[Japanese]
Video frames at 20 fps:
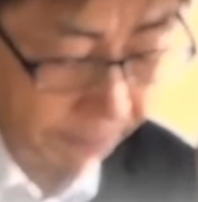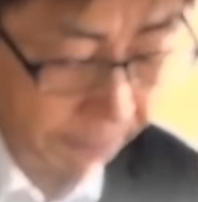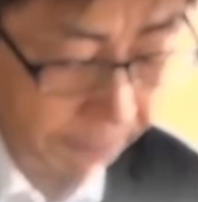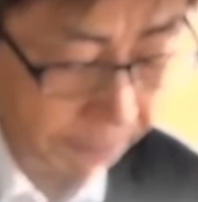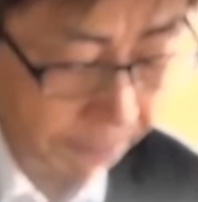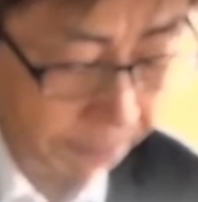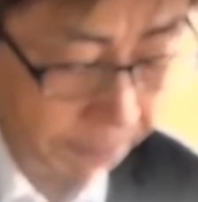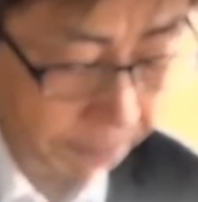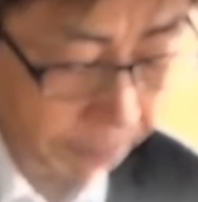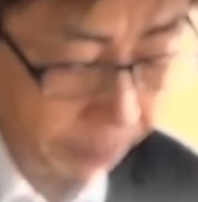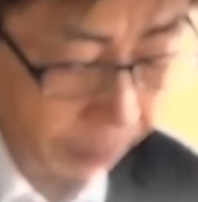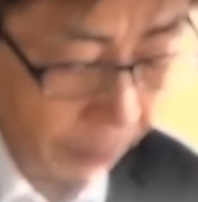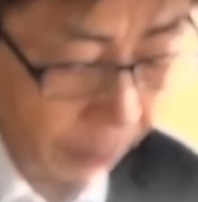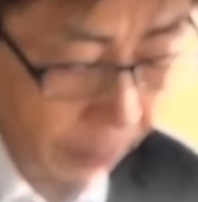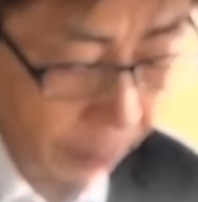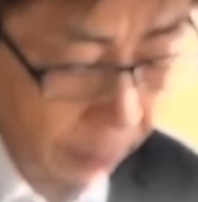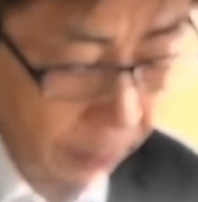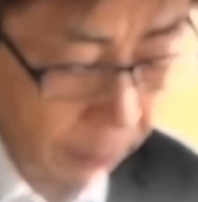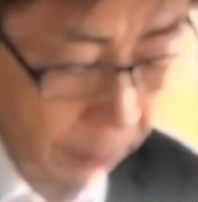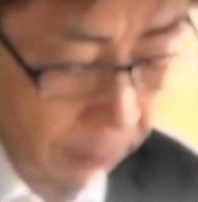いう道具
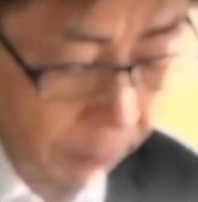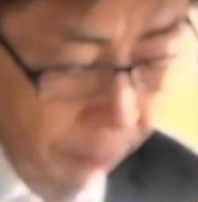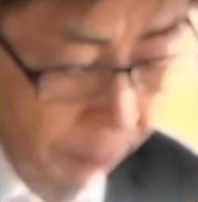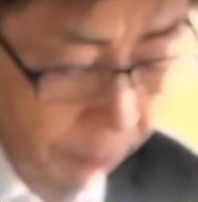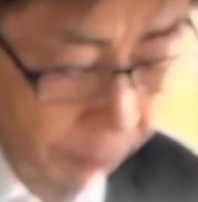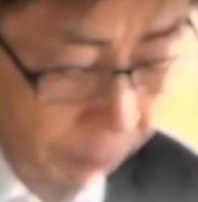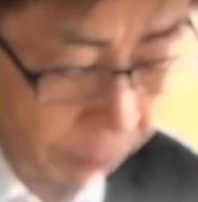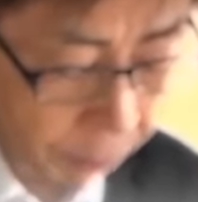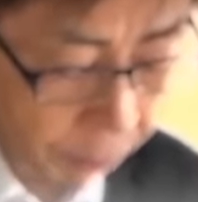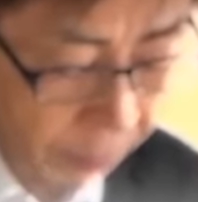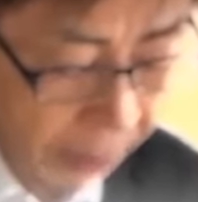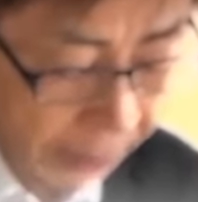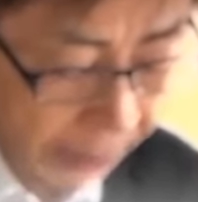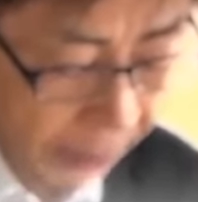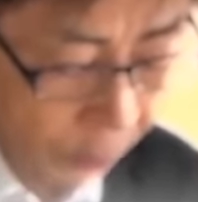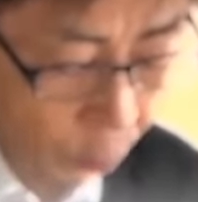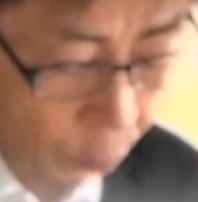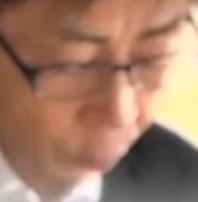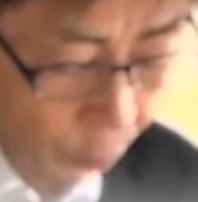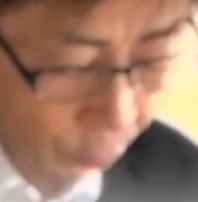屋の店先
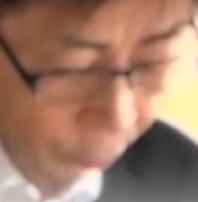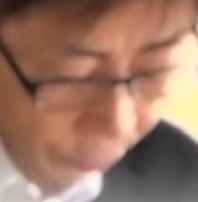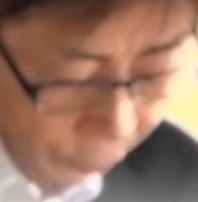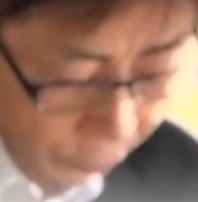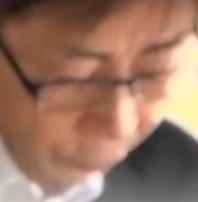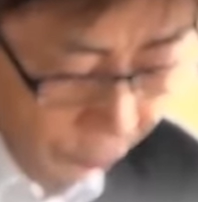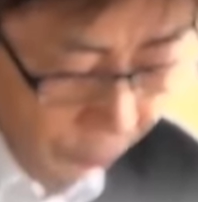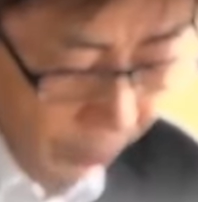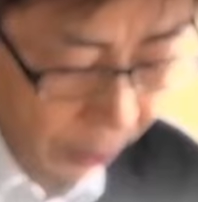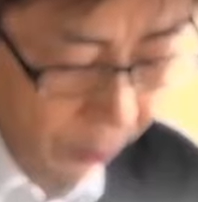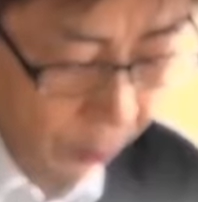に立った